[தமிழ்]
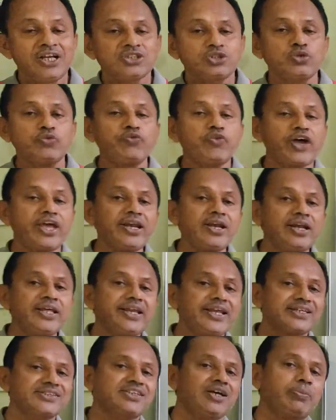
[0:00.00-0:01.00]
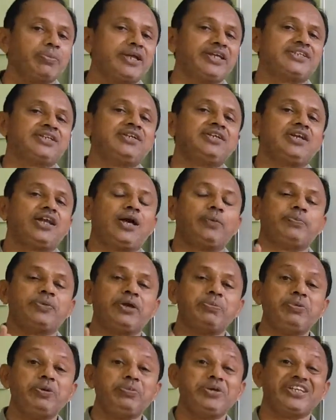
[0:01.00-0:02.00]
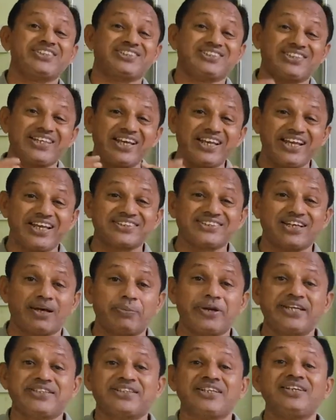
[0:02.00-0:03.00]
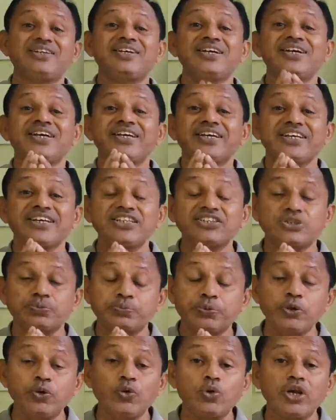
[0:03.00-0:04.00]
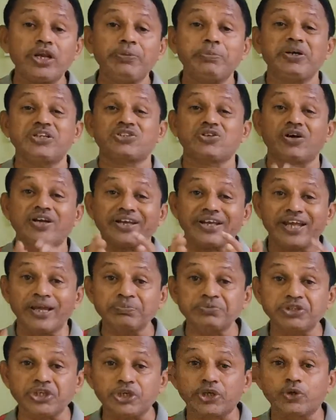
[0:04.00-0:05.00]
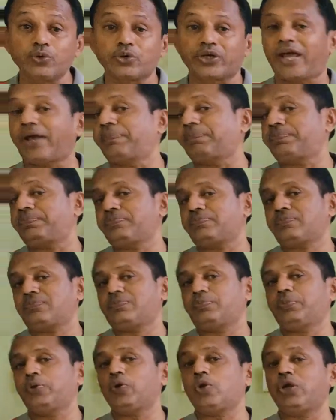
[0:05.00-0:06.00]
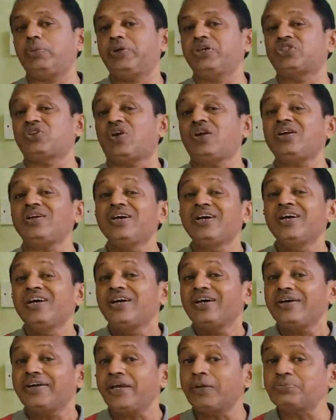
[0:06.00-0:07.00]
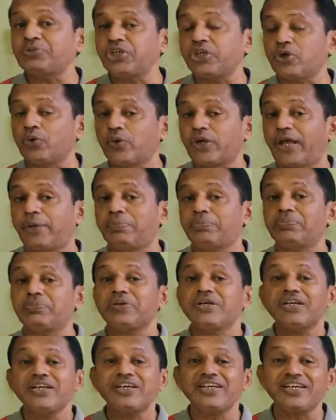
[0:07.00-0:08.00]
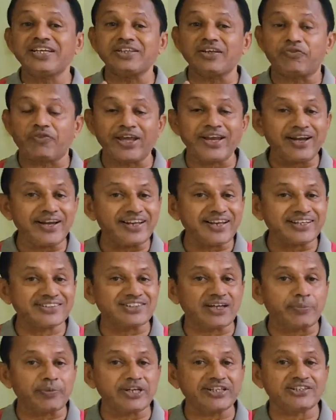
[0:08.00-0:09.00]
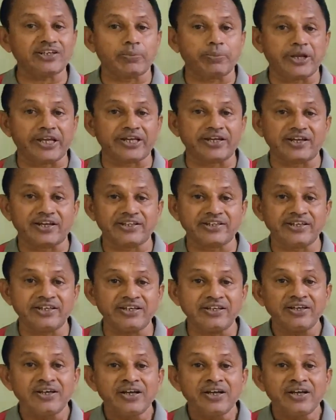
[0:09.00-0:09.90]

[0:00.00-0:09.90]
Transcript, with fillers: ஸோ ஃபைனல் இயர் எக்ஸாமினேஷன் எம்பிபிஎஸ் தியரி எக்ஸாமினேஷன் இஸ் பியூர்லி பேஸ்ட் ஆன் எம்சிக்யூ டைப் பியூர்லி பேஸ்ட் ஆன் எம்சிக்யூ டைப் இந்த ஃபைனல் இயர் எக்ஸாமினேஷன் அப்படிங்கிறது